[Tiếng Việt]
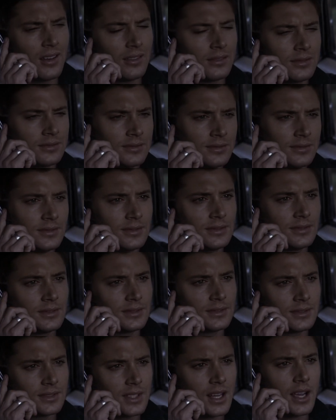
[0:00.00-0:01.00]
Sáng hôm
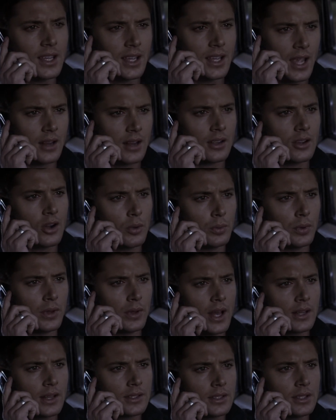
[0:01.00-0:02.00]
sau, Dean gọi
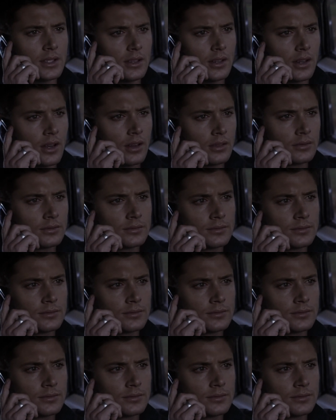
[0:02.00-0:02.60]
điện kể cho Sam